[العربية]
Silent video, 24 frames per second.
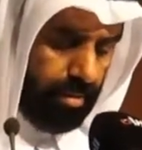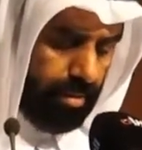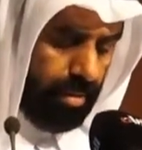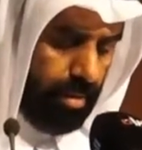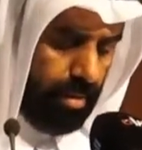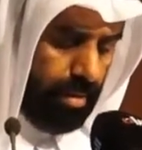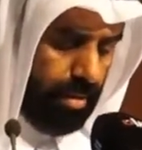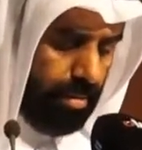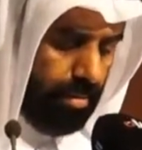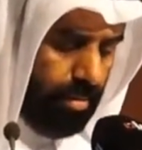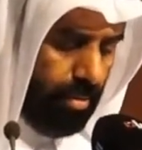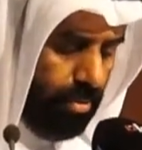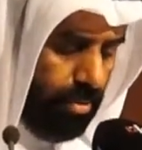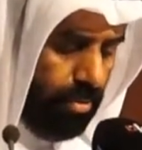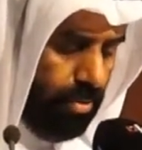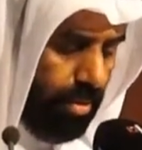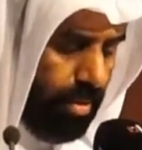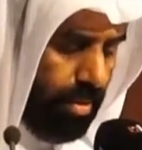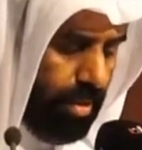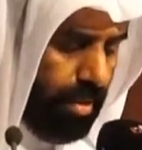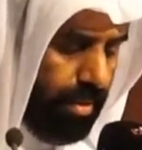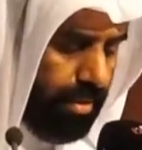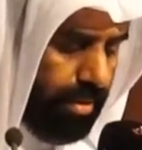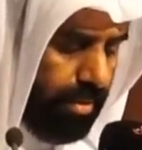أن
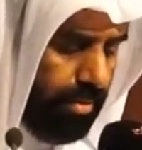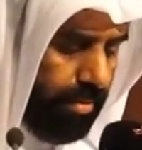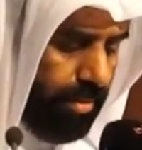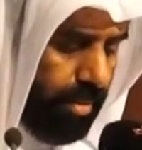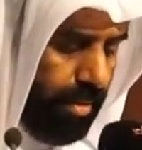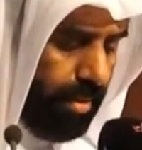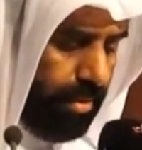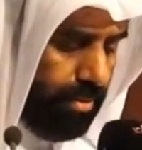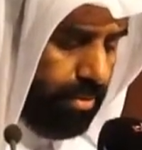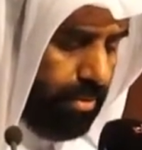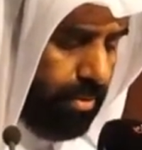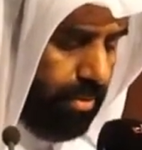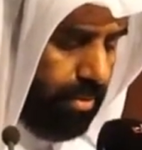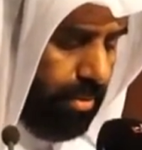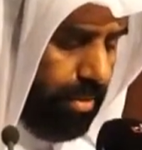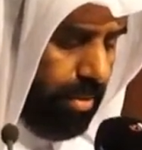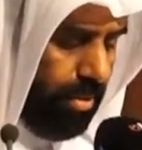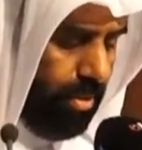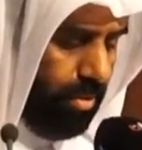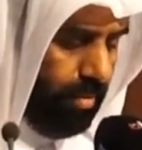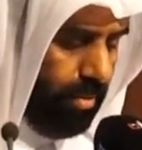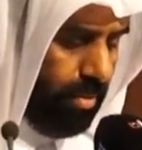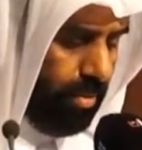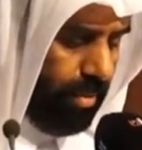الموضوع الذي نناقشه
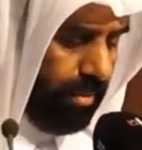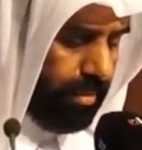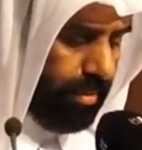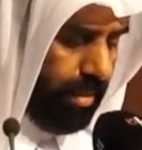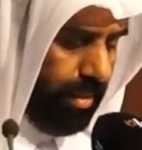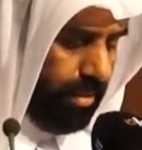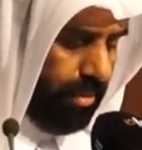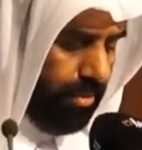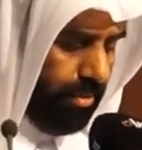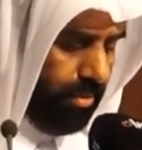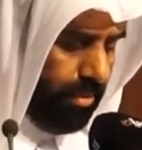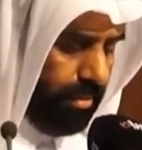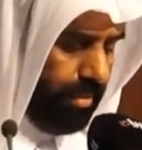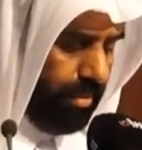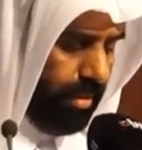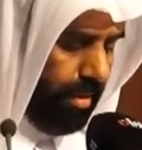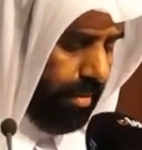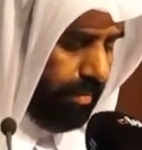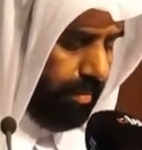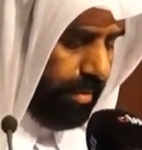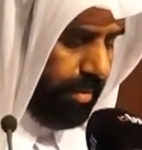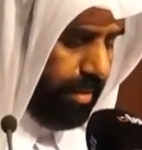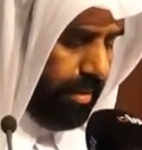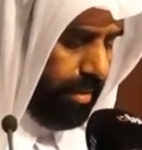اليوم هو تأثير
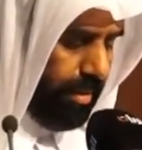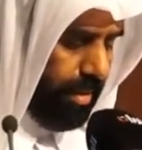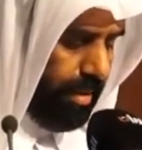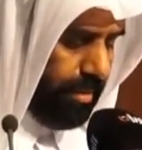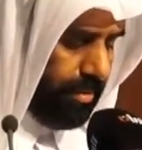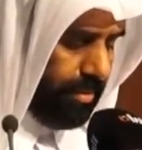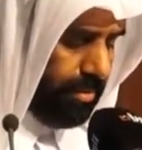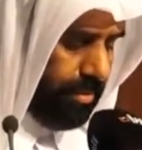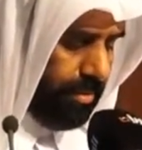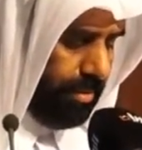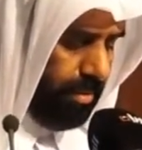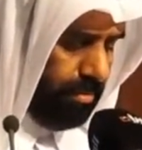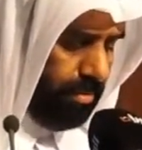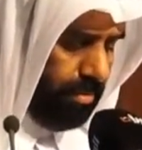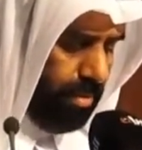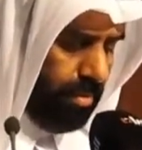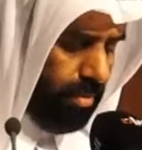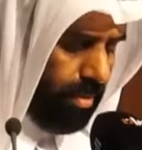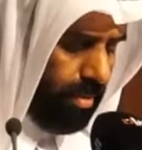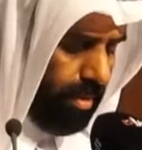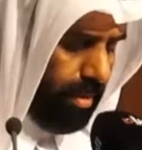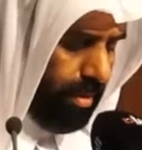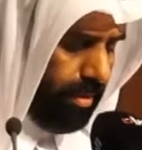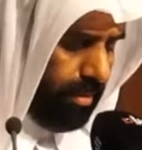الديناميكيات
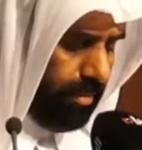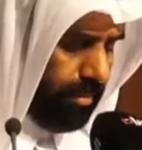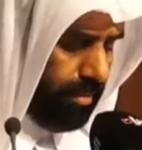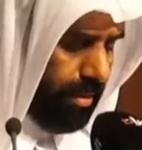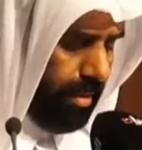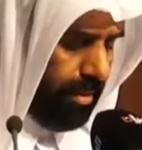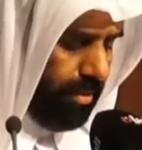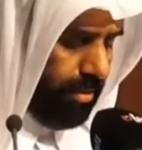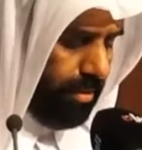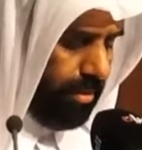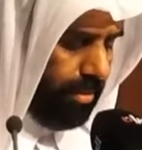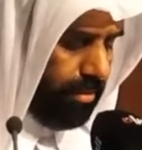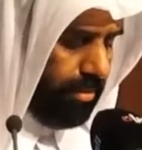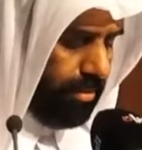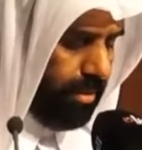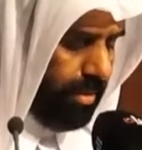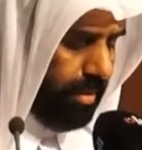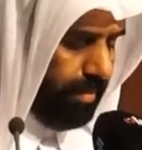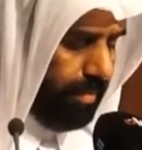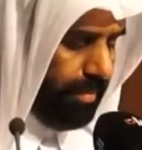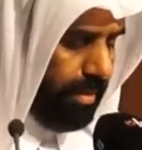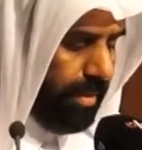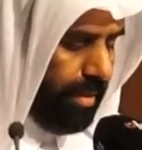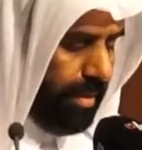وهو تأثير
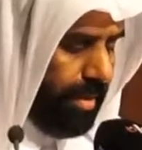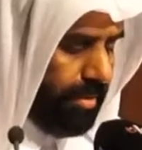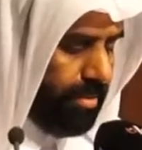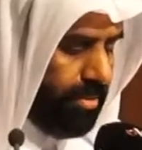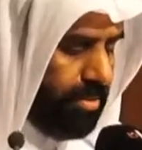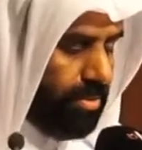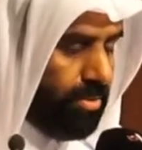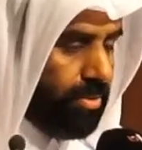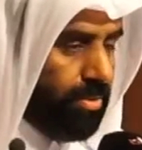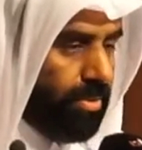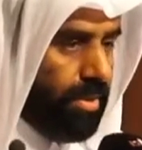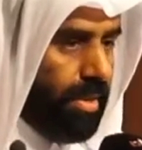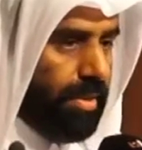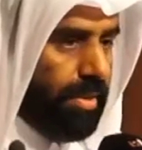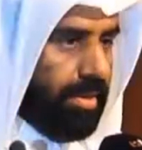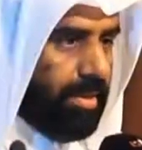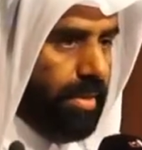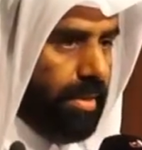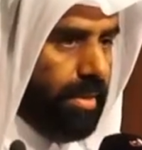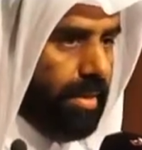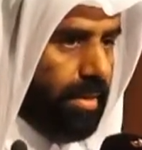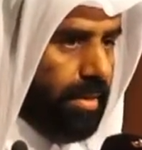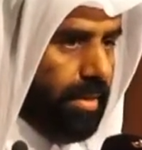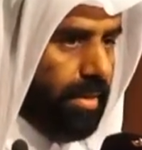الديناميكيات
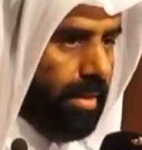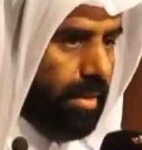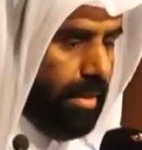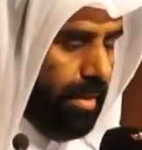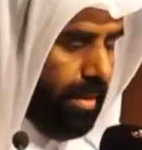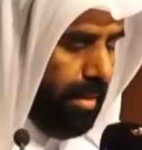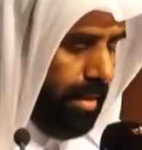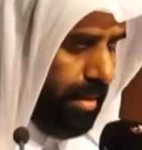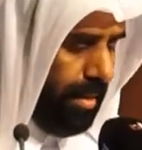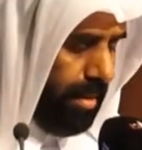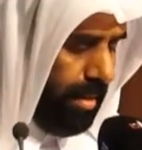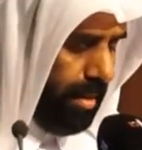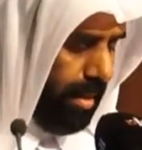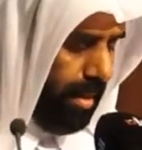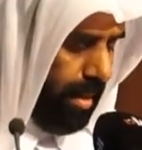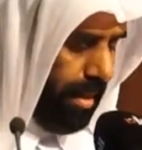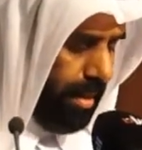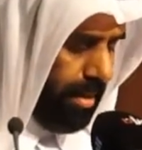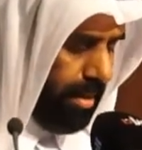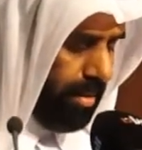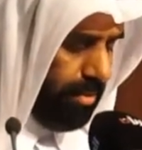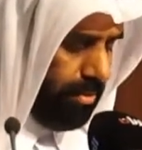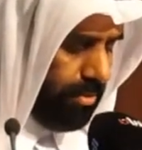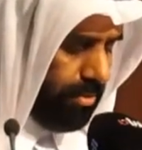السكانية
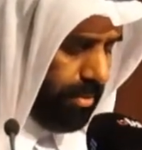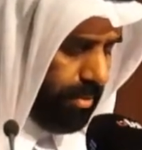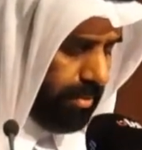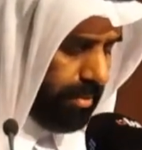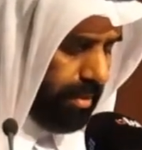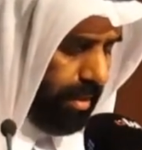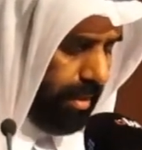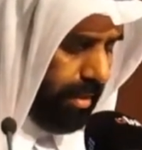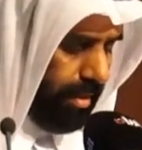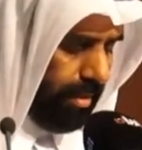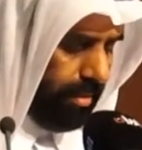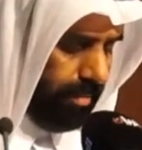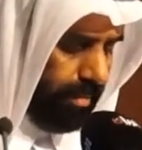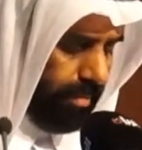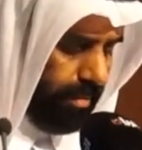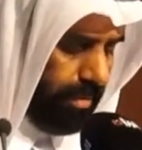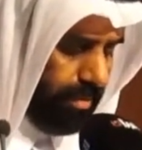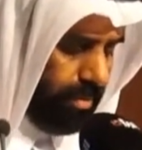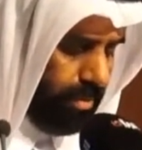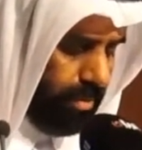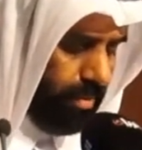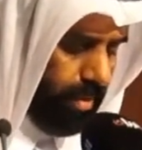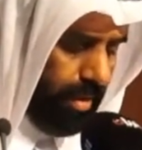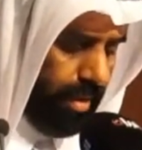على الأسرة
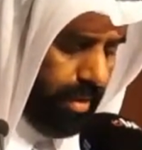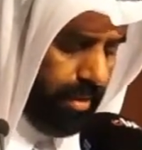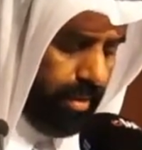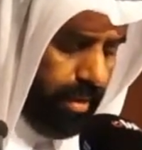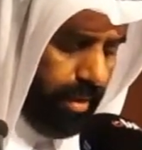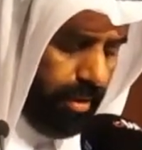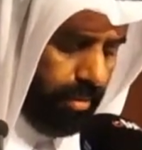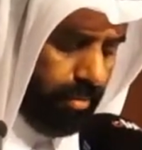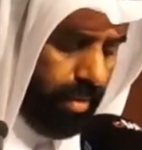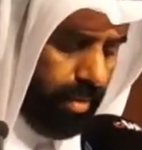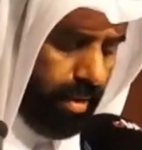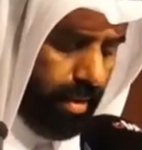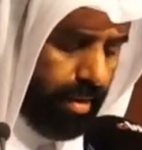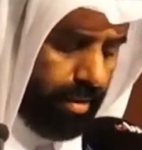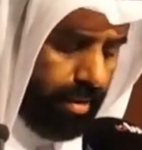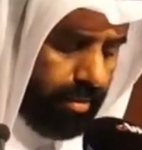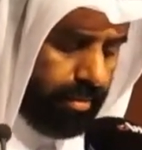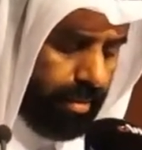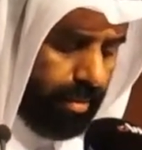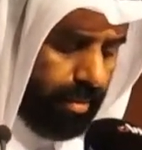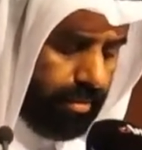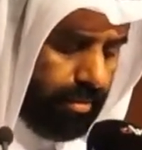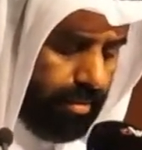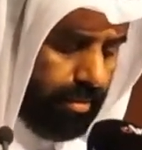العربية وآثارها على
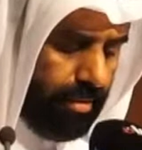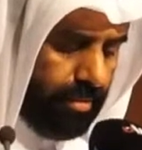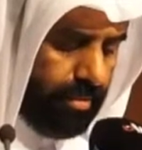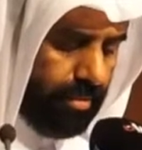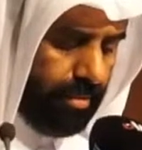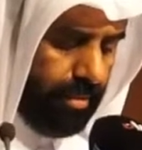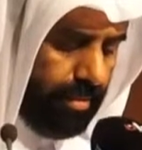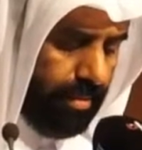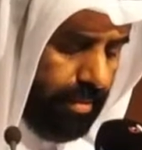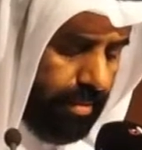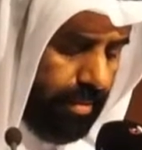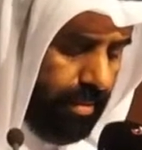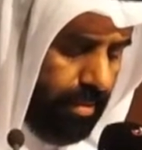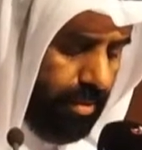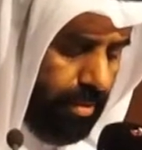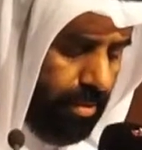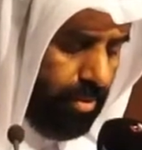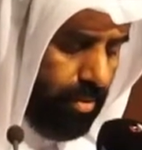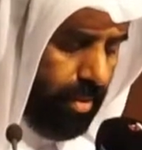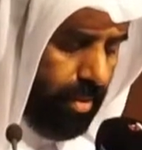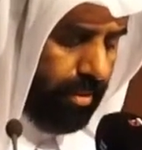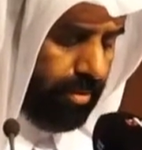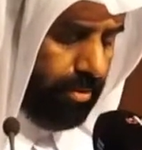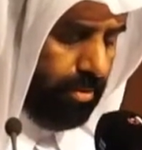التخطيط
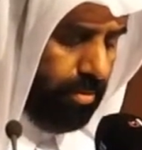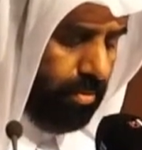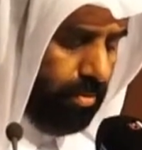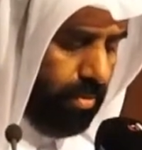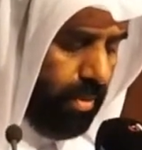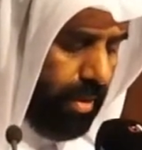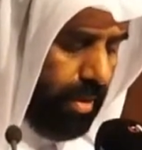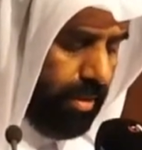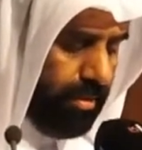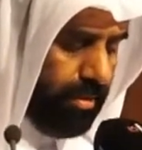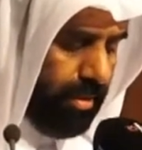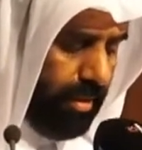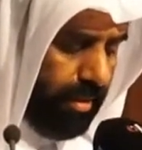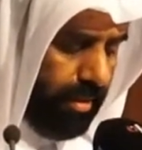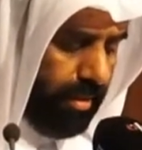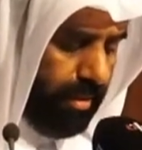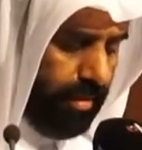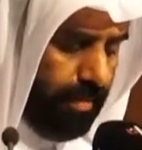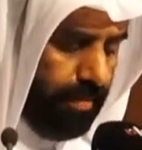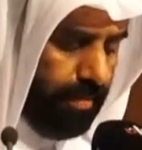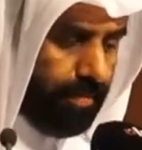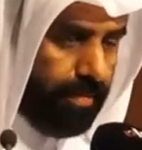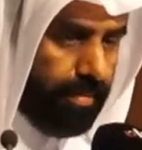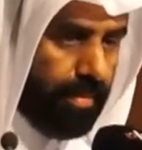يعد ولا
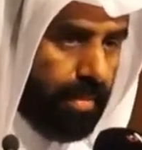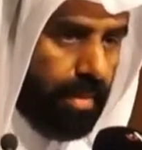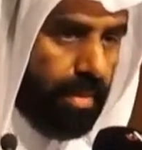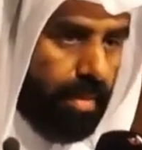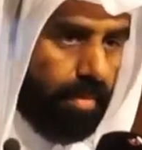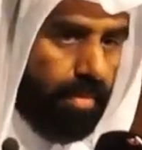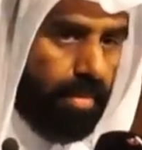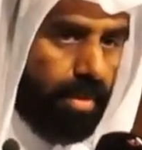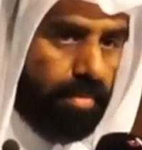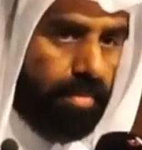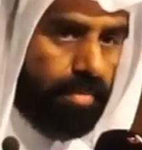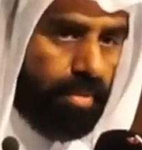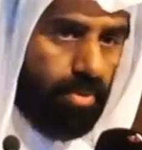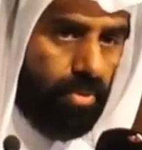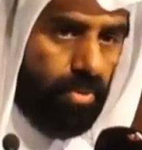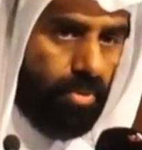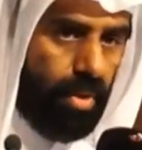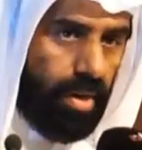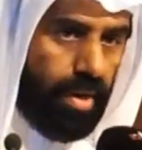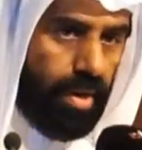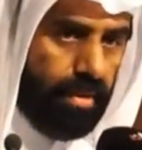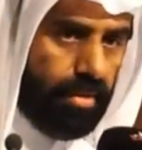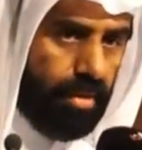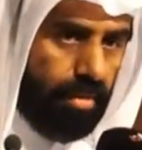شك من
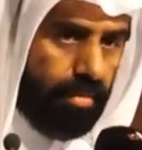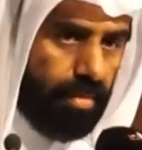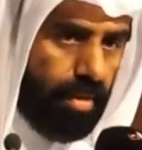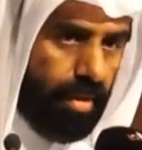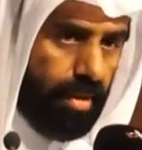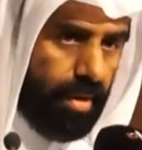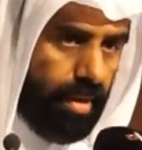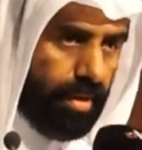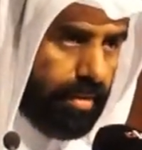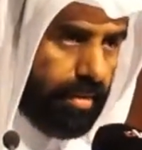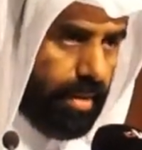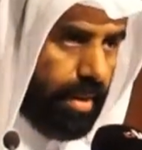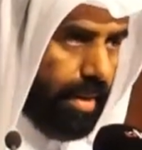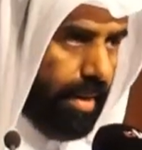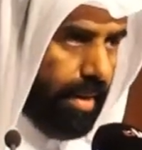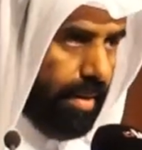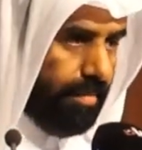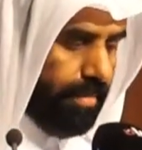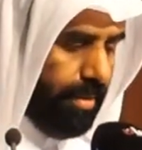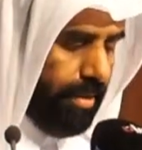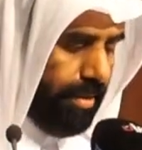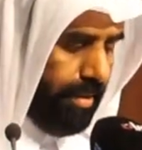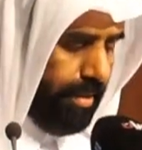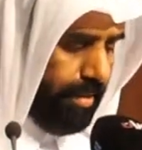الموضوعات البالغة
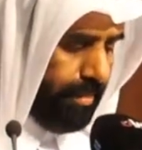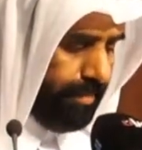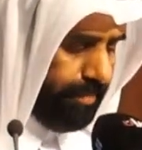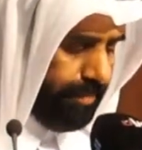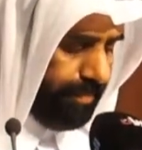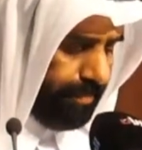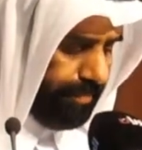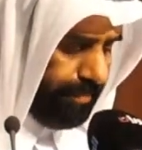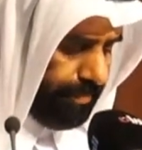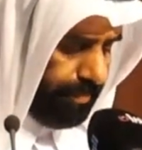الأهمية